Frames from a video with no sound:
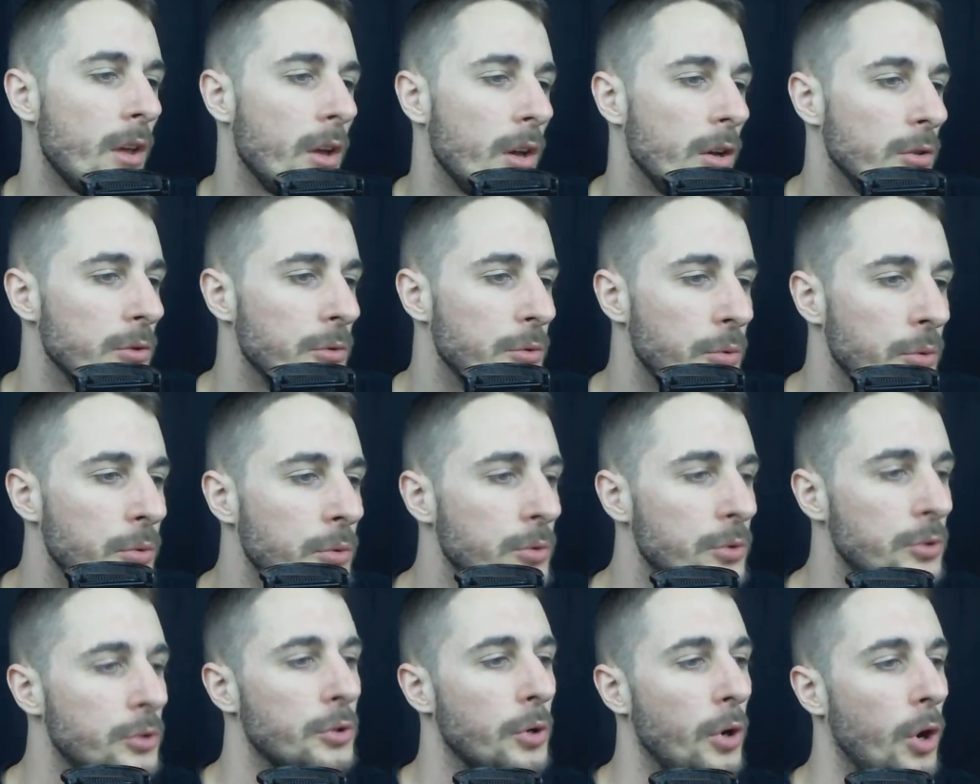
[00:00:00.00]

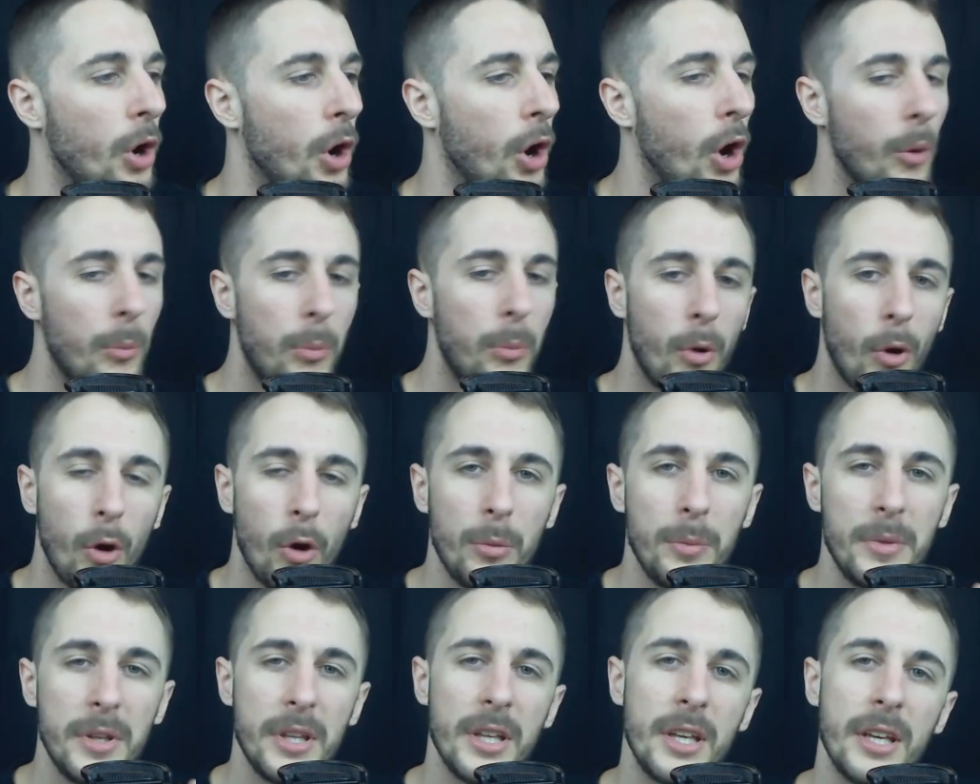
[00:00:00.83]
Donc en
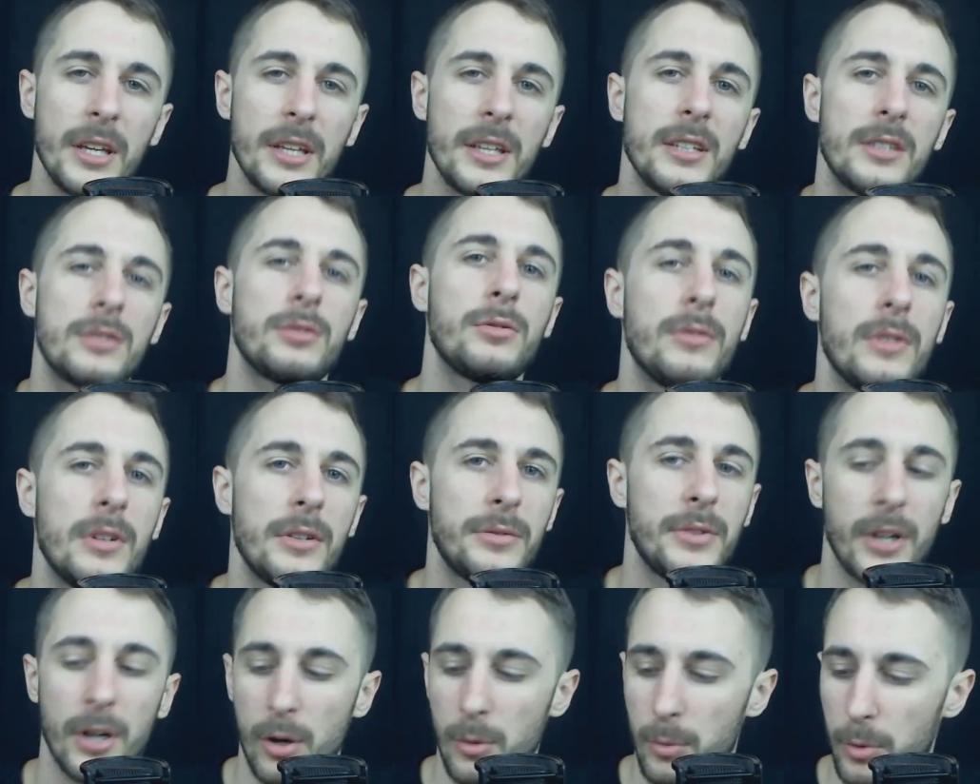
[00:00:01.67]
premier, qu'est-ce qu'on va
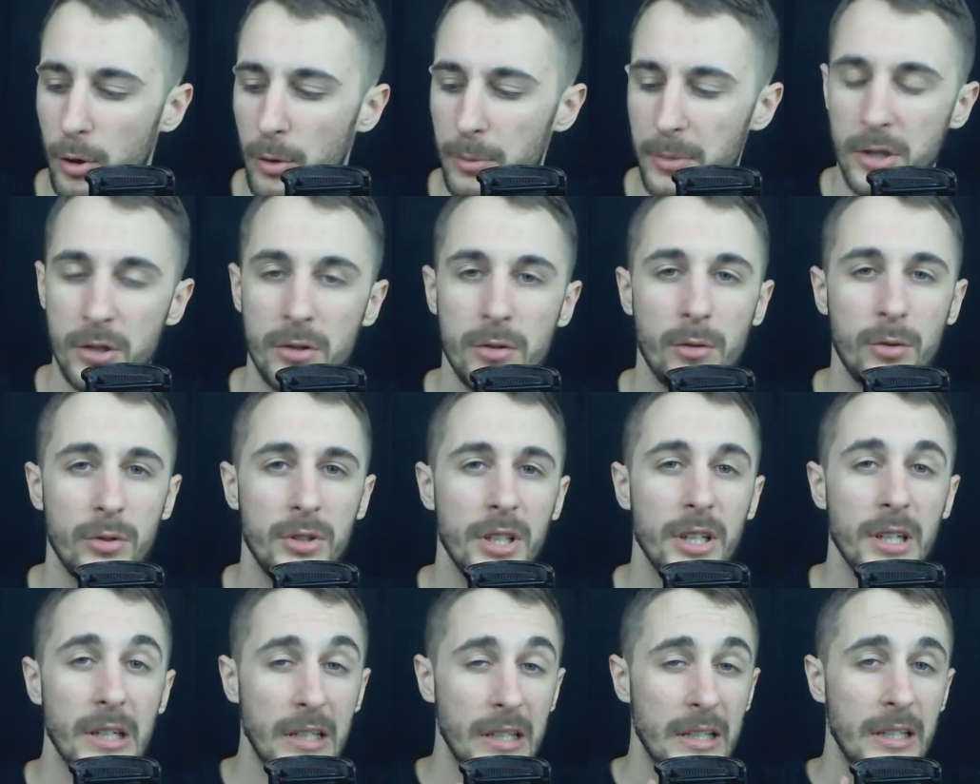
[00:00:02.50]
faire En premier, je vais vous
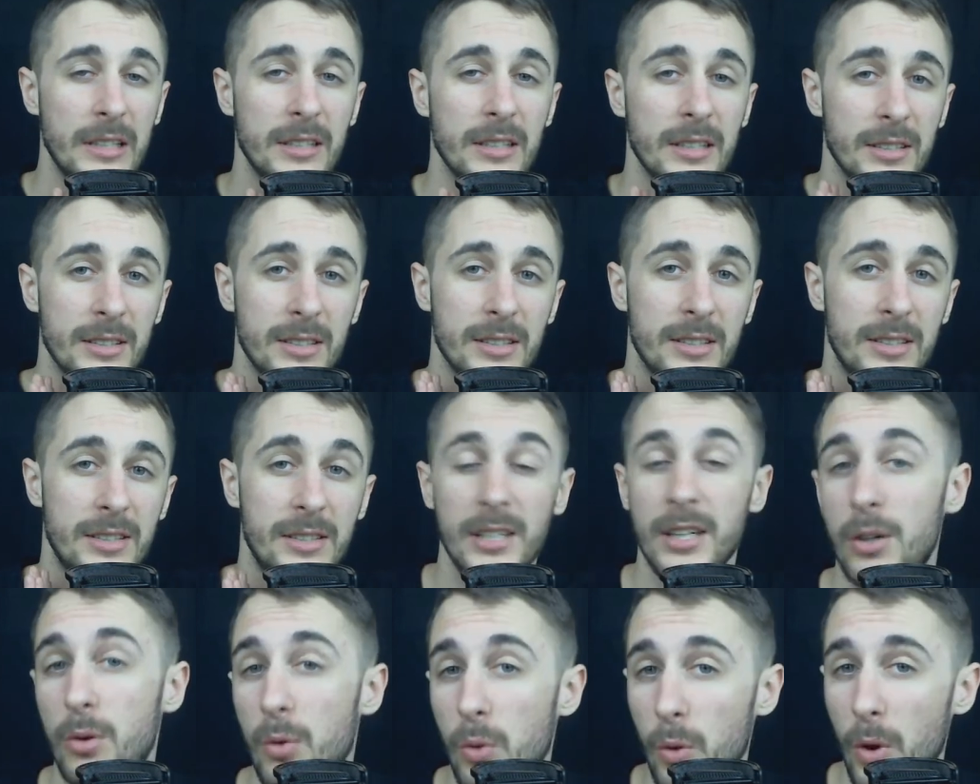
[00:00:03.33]
dire
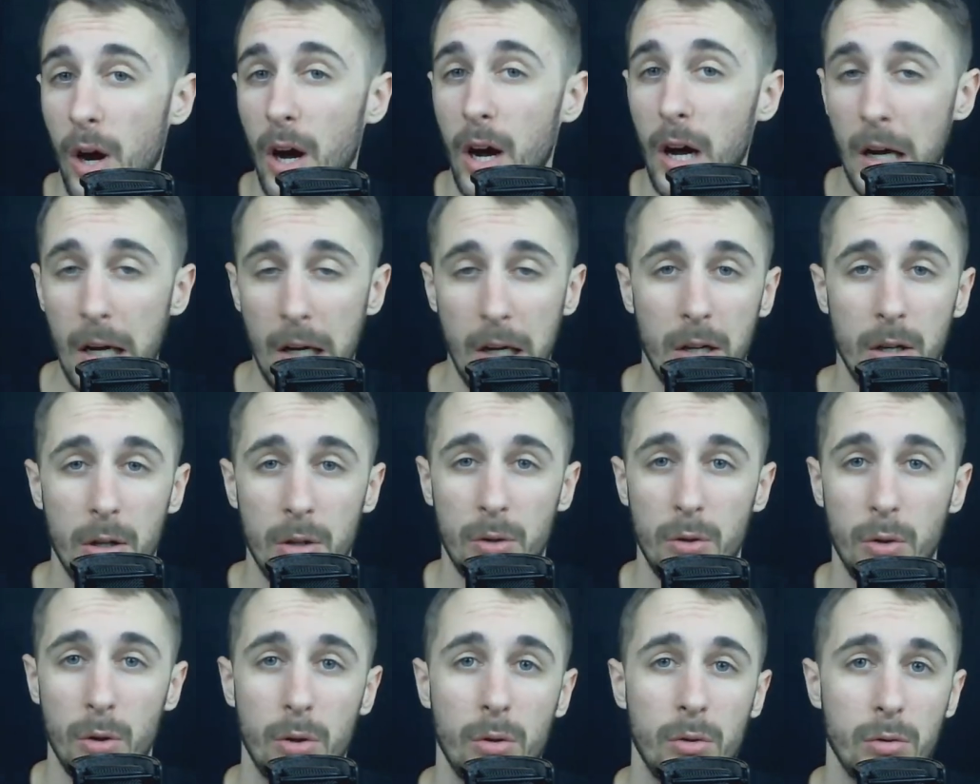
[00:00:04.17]
c'est quoi
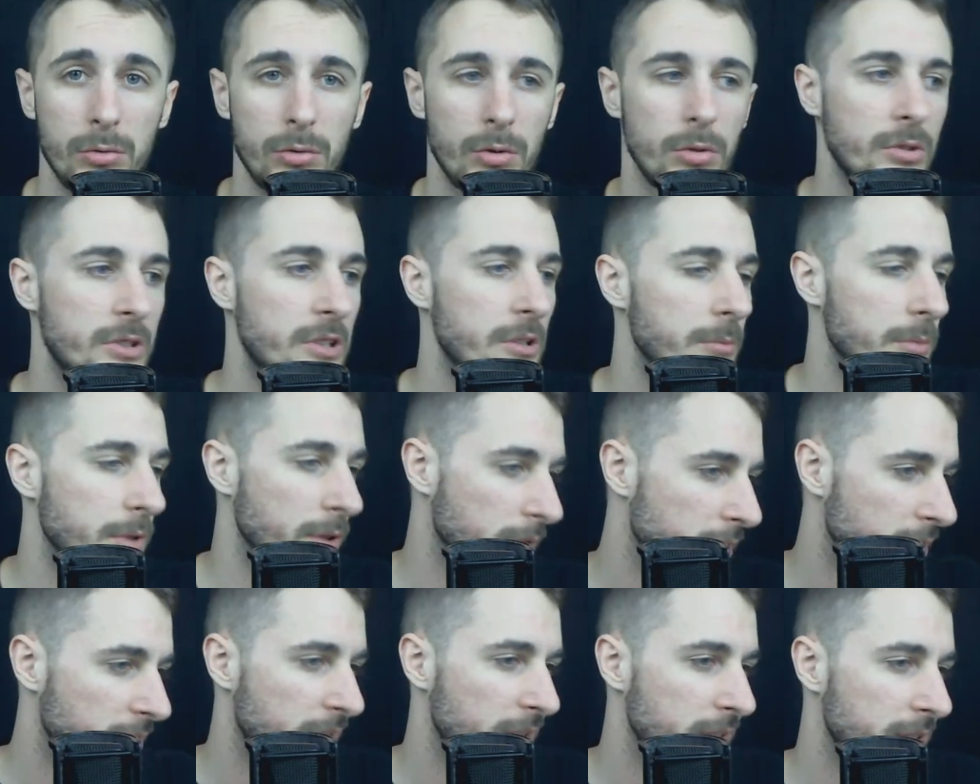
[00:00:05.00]
le reconstructible
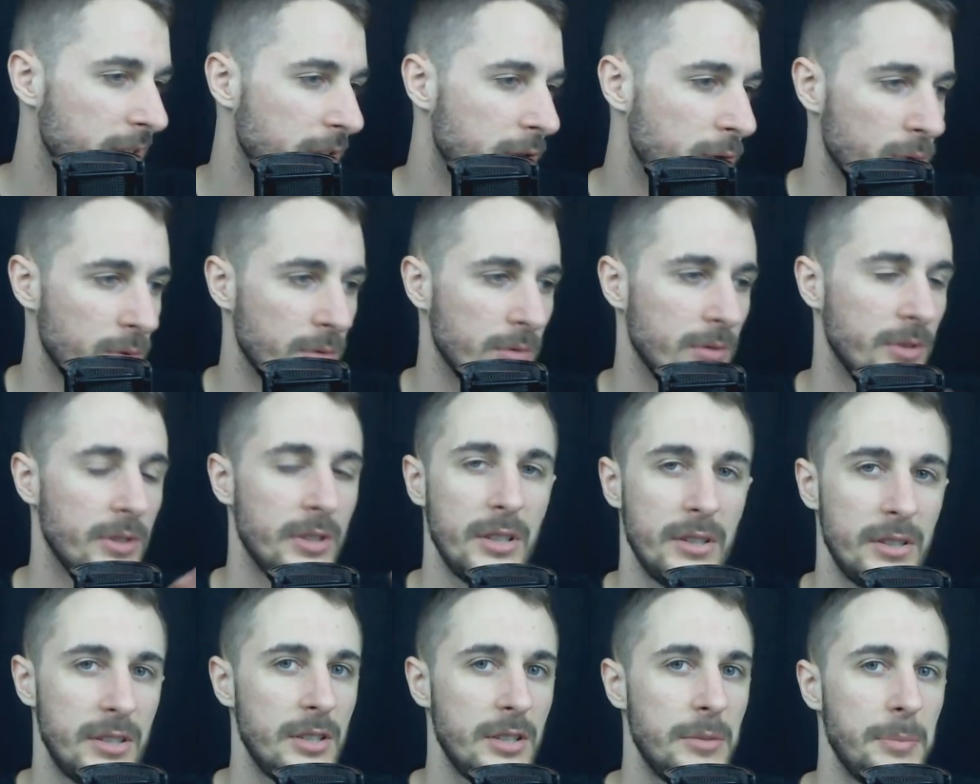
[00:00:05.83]
Qu'est-ce
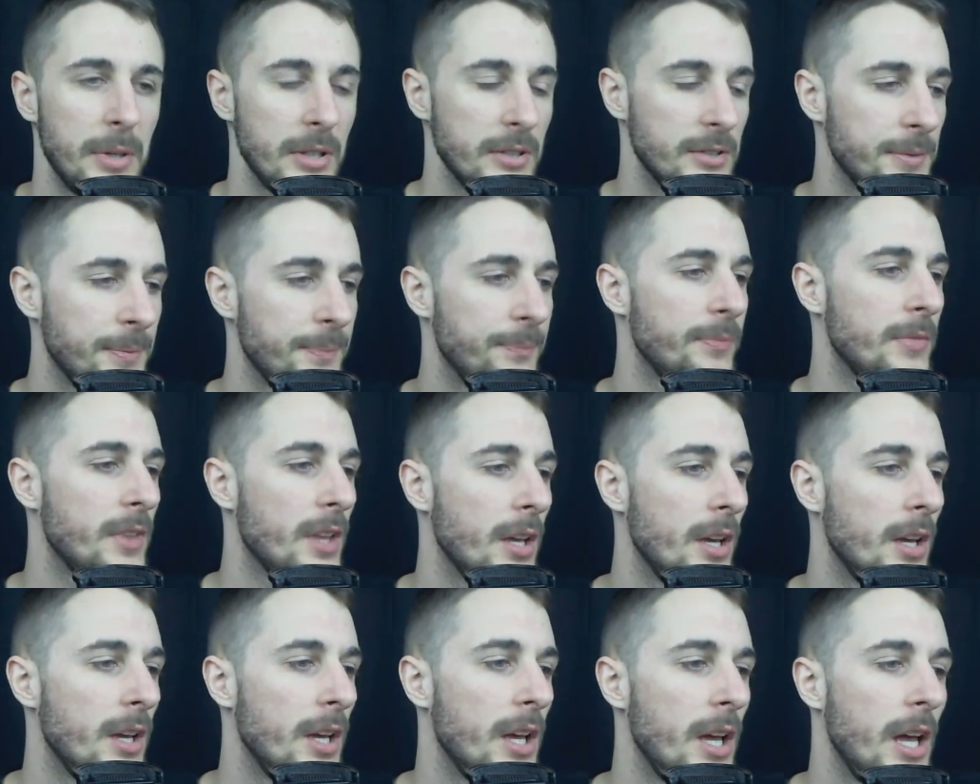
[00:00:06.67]
Qu'est-ce qui se passe
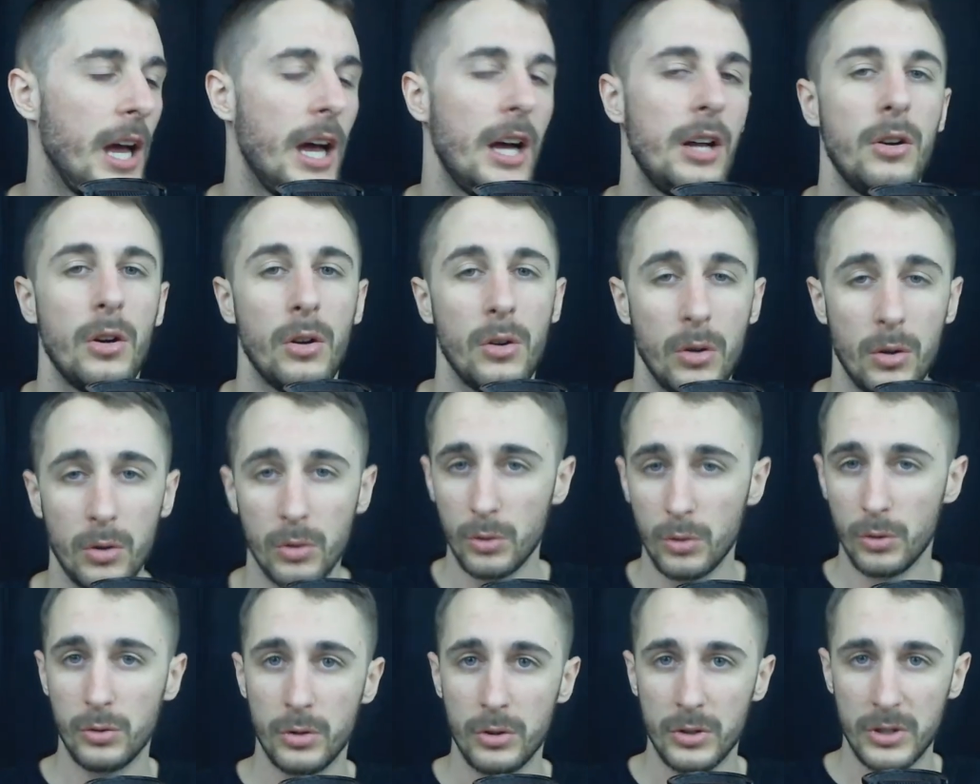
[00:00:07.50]
alors, le
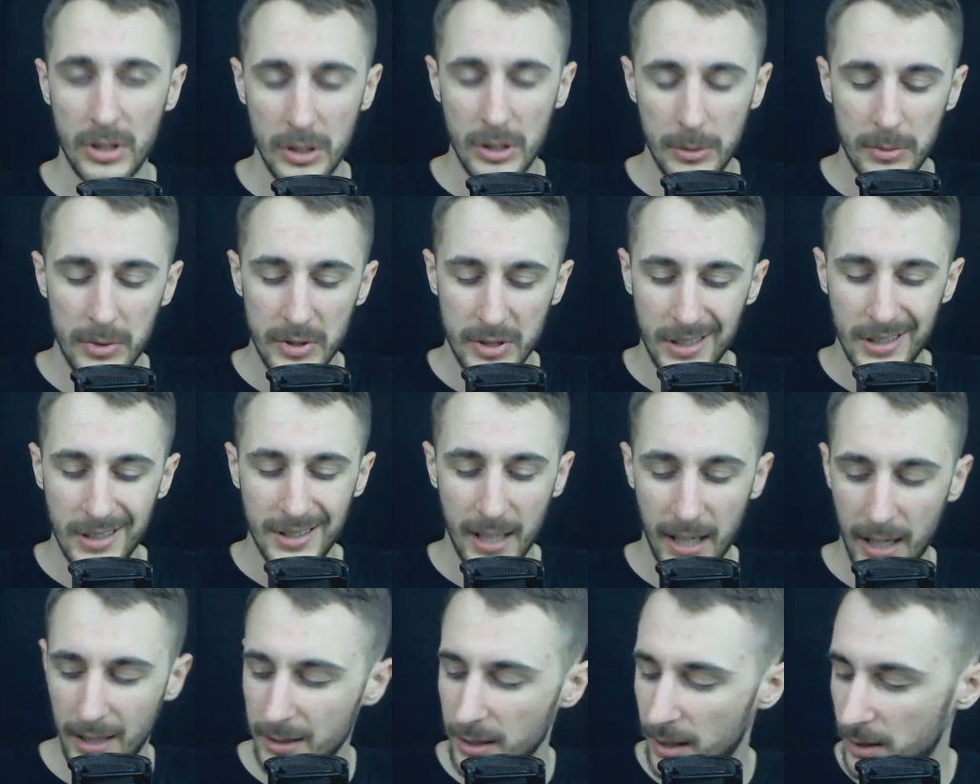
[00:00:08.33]
reconstructible, c'est
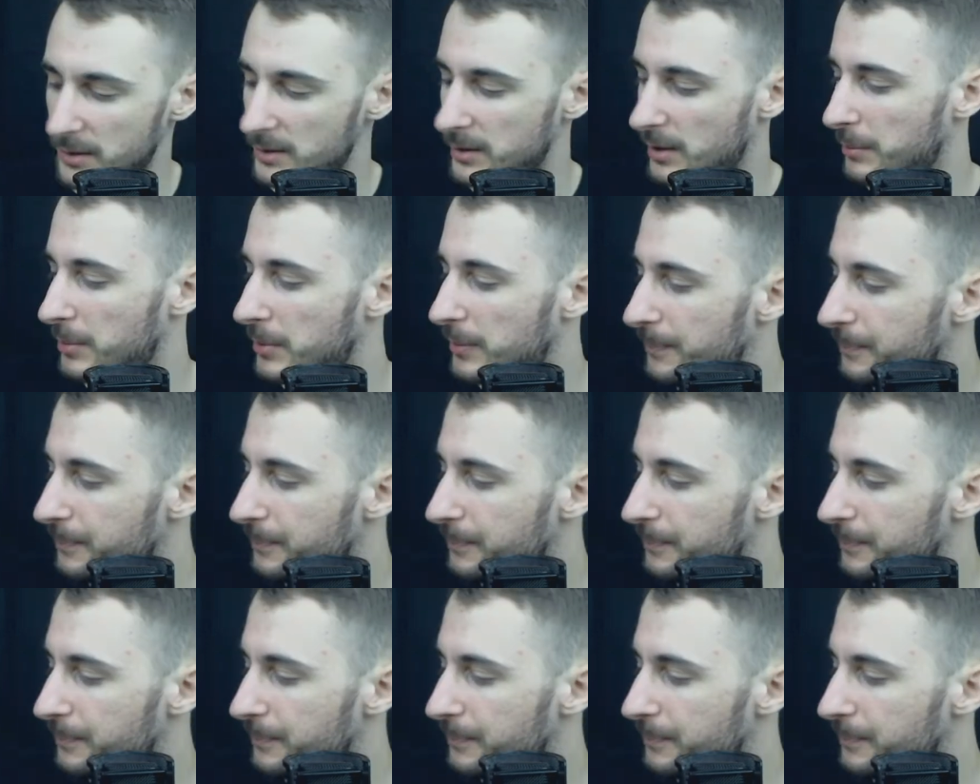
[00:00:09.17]
très très simple.